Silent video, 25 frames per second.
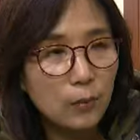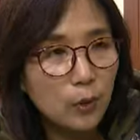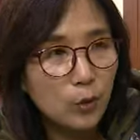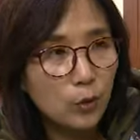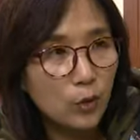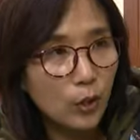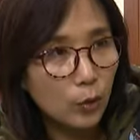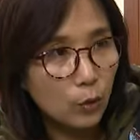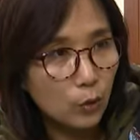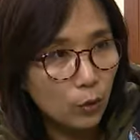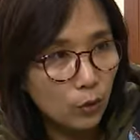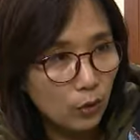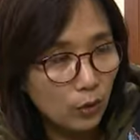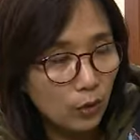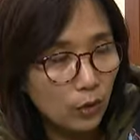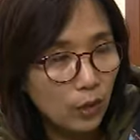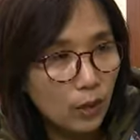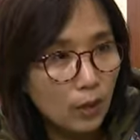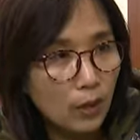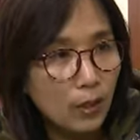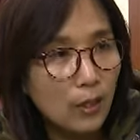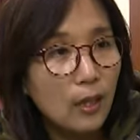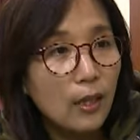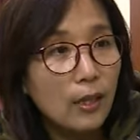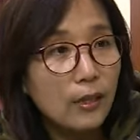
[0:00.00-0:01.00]
김대중
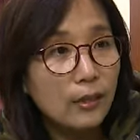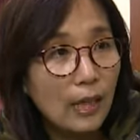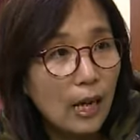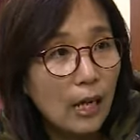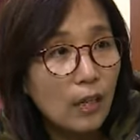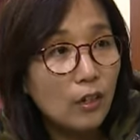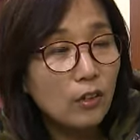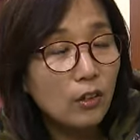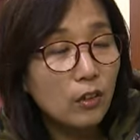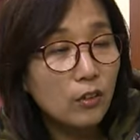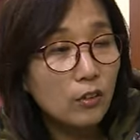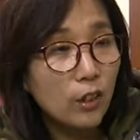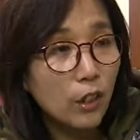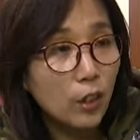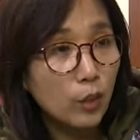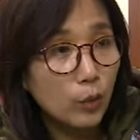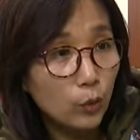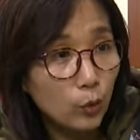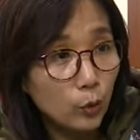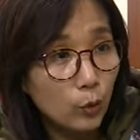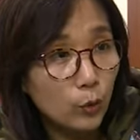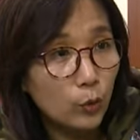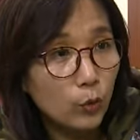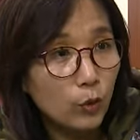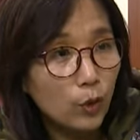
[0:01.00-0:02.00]
대통령이 당선된
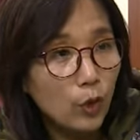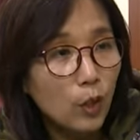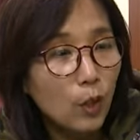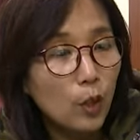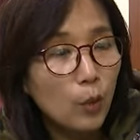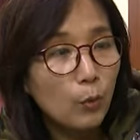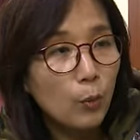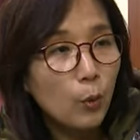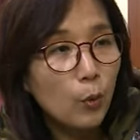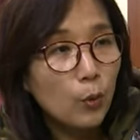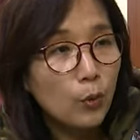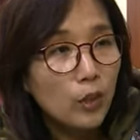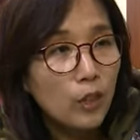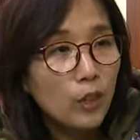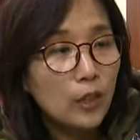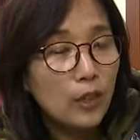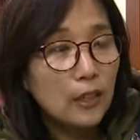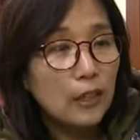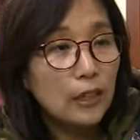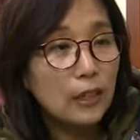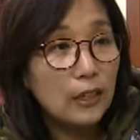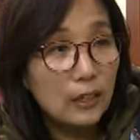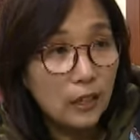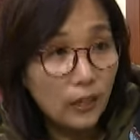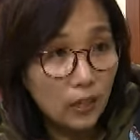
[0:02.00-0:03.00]
후
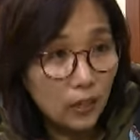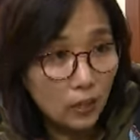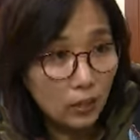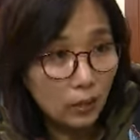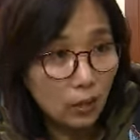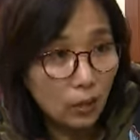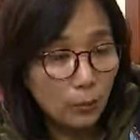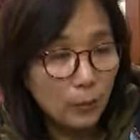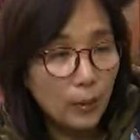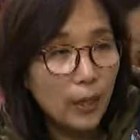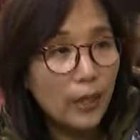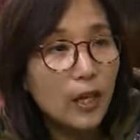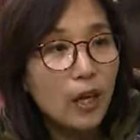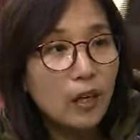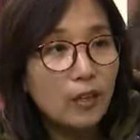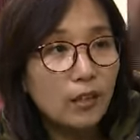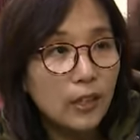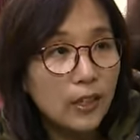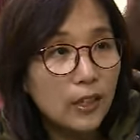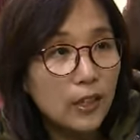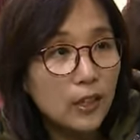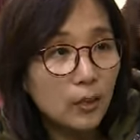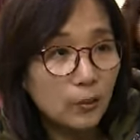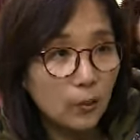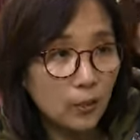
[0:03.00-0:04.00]
본인이 직접 매각을
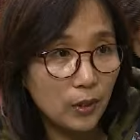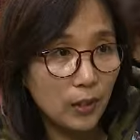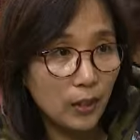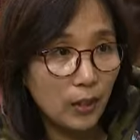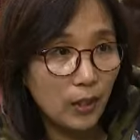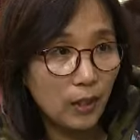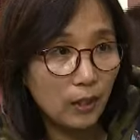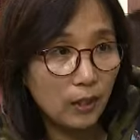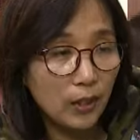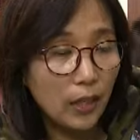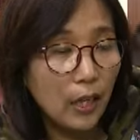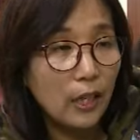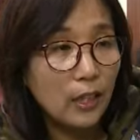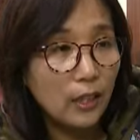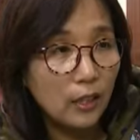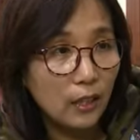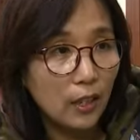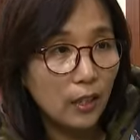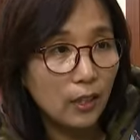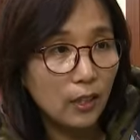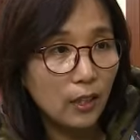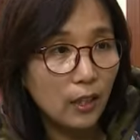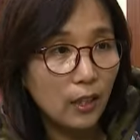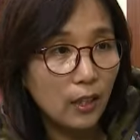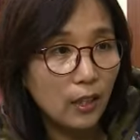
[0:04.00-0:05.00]
했습니다.
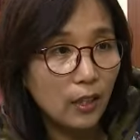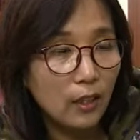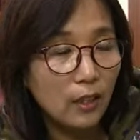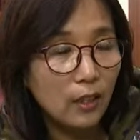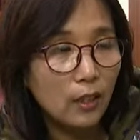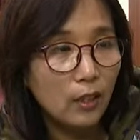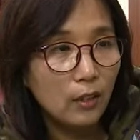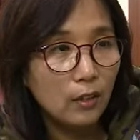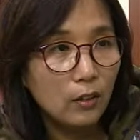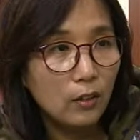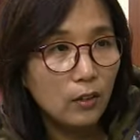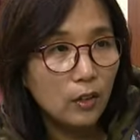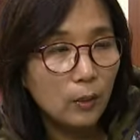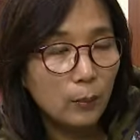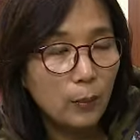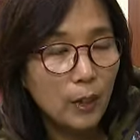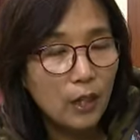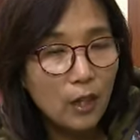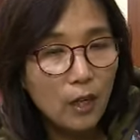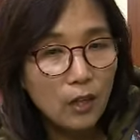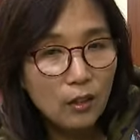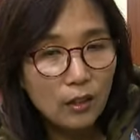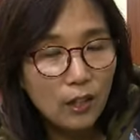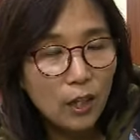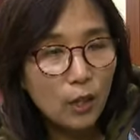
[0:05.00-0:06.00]
개인에게. 그래서
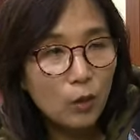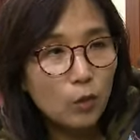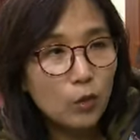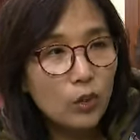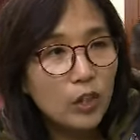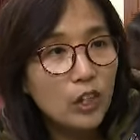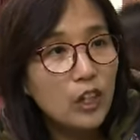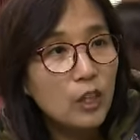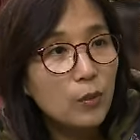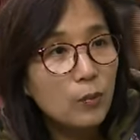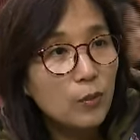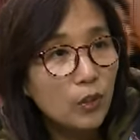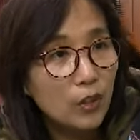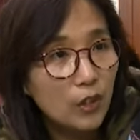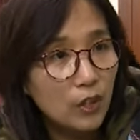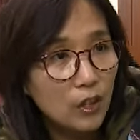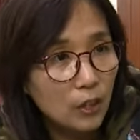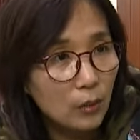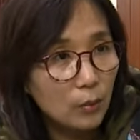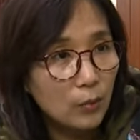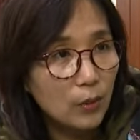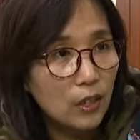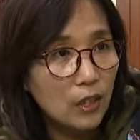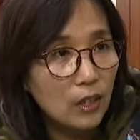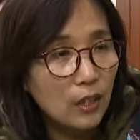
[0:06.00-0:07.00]
매각을 하고 20년이
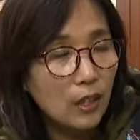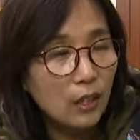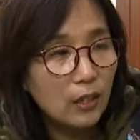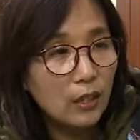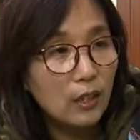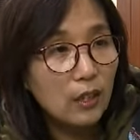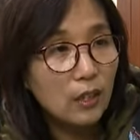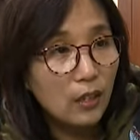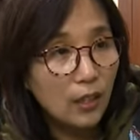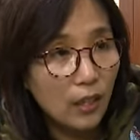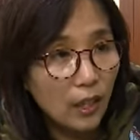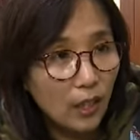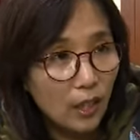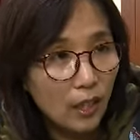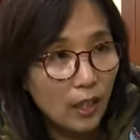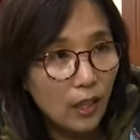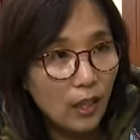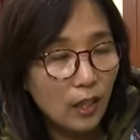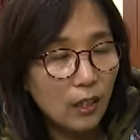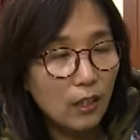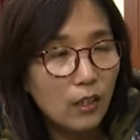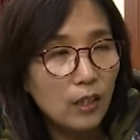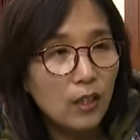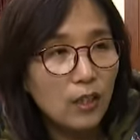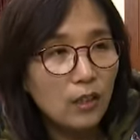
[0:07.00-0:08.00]
지금 지난
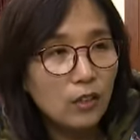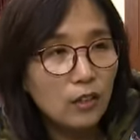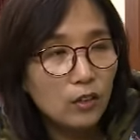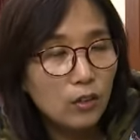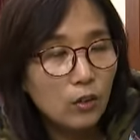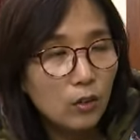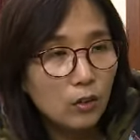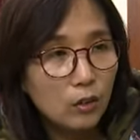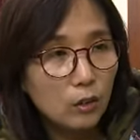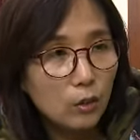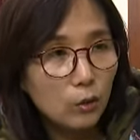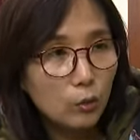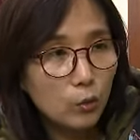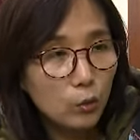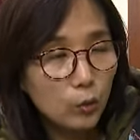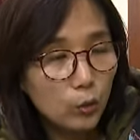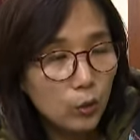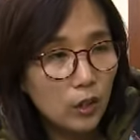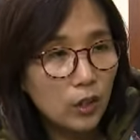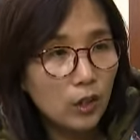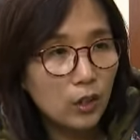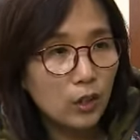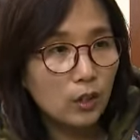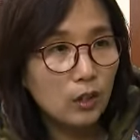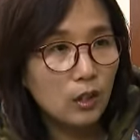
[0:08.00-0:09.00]
이때에 그것을
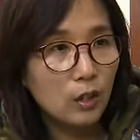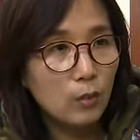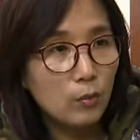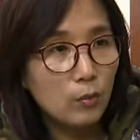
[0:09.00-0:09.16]
굳이